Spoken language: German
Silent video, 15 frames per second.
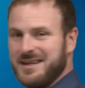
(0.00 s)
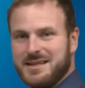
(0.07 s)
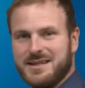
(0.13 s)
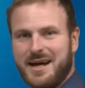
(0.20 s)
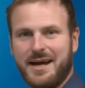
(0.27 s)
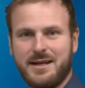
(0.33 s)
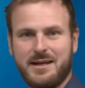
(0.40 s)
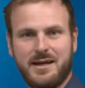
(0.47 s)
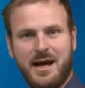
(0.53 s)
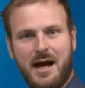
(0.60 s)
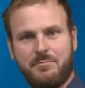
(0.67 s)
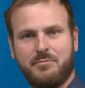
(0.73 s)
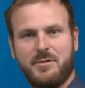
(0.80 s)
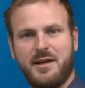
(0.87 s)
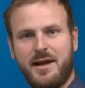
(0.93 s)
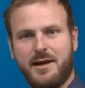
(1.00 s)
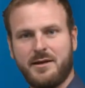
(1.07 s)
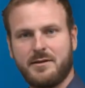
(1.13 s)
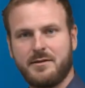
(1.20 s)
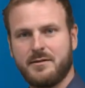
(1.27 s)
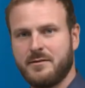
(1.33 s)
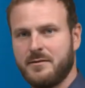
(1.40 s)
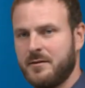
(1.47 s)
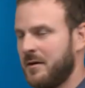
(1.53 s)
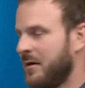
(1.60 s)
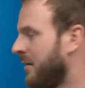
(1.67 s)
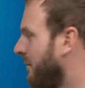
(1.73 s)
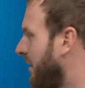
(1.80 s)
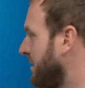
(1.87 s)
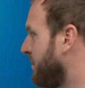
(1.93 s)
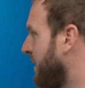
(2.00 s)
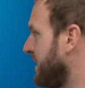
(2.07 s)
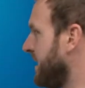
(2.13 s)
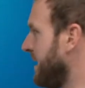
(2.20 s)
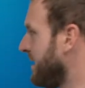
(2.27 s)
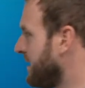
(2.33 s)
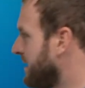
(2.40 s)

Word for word: die seitlich abgelenkt. Was passiert